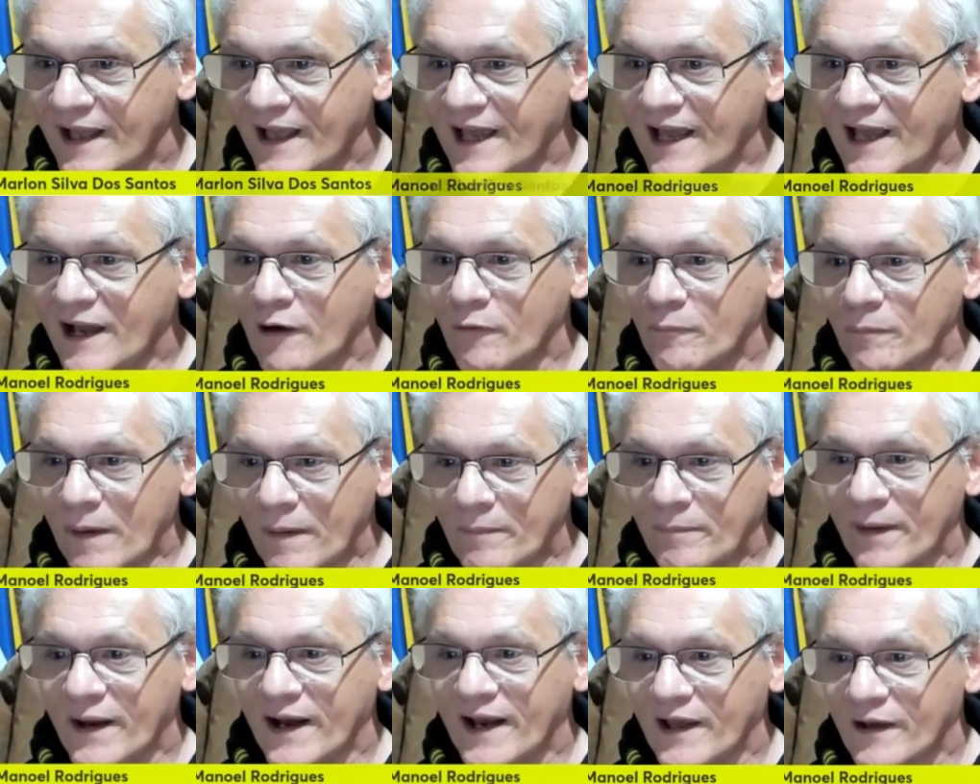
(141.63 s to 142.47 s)
É, o
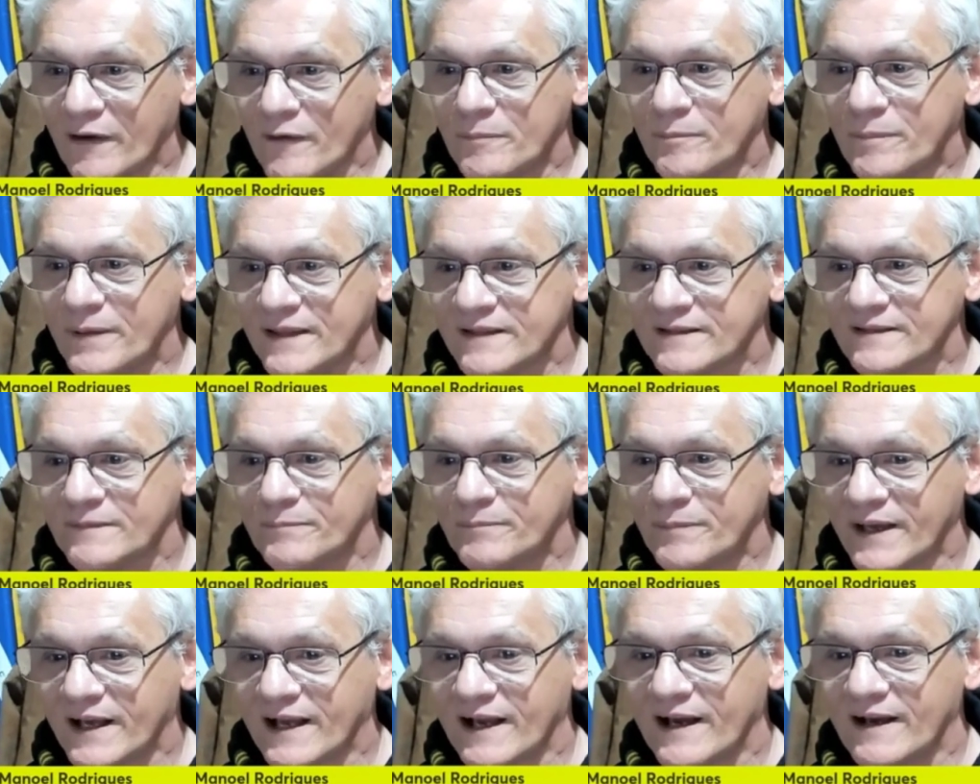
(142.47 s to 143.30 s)
papalégua
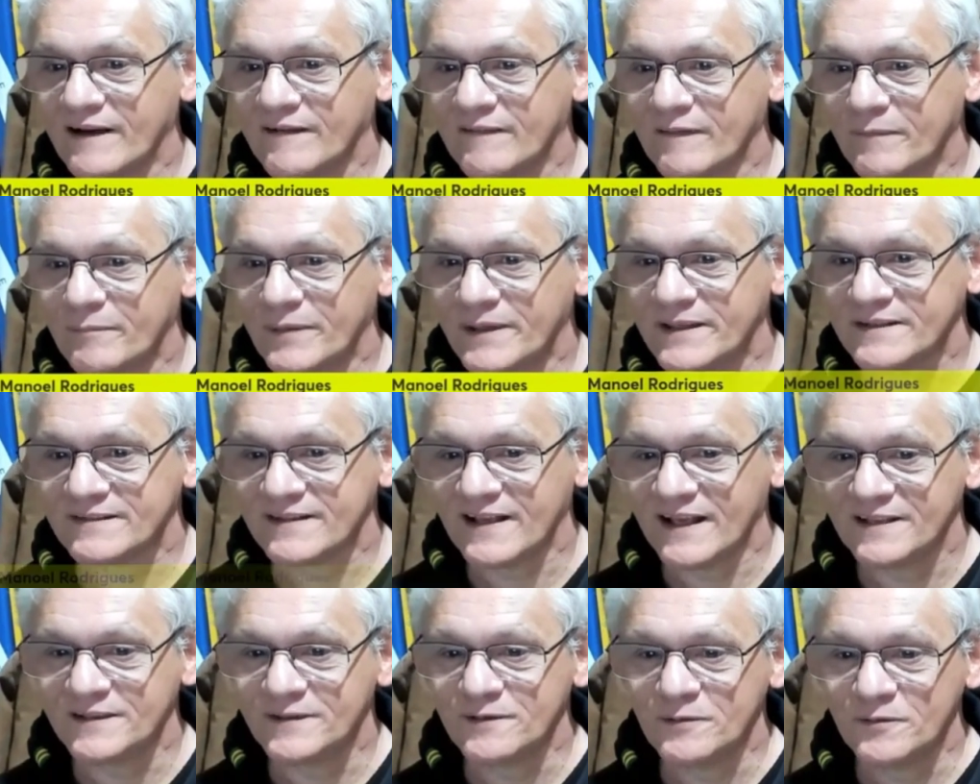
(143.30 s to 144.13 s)
pe pegava
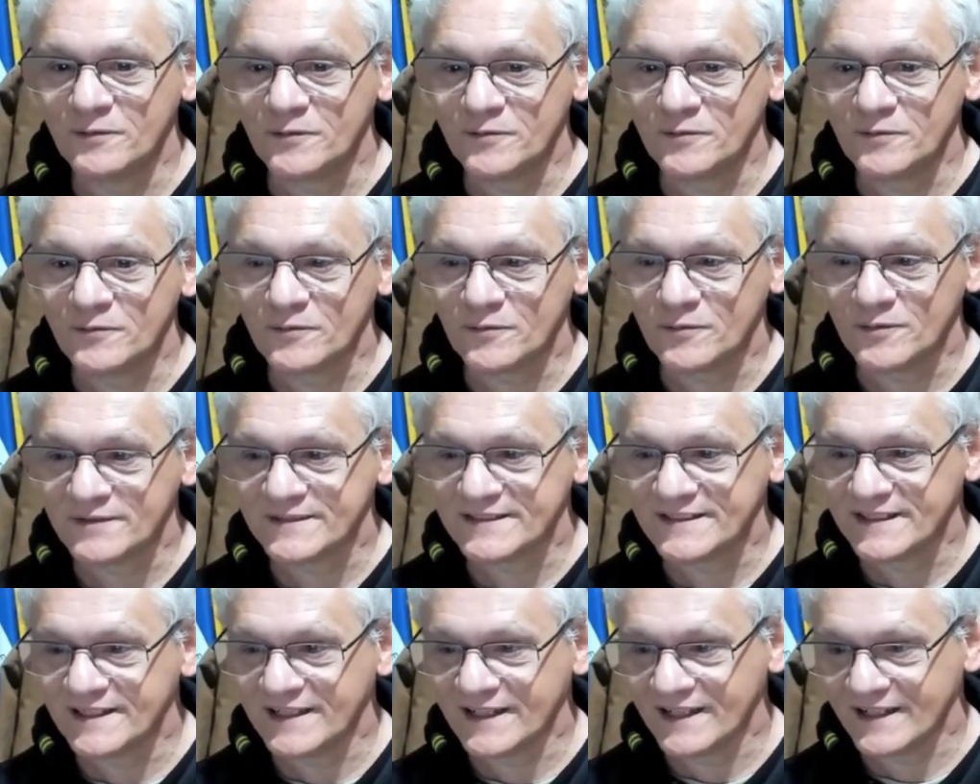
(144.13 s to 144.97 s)
pesado e não, não
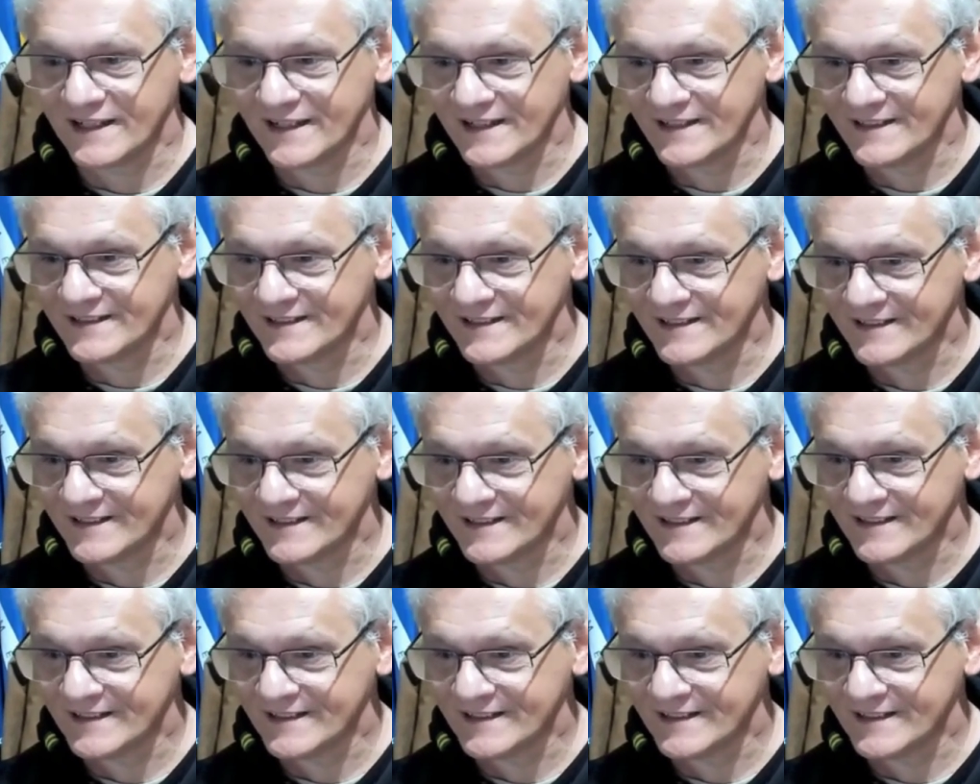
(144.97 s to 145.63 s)
conseguia nada.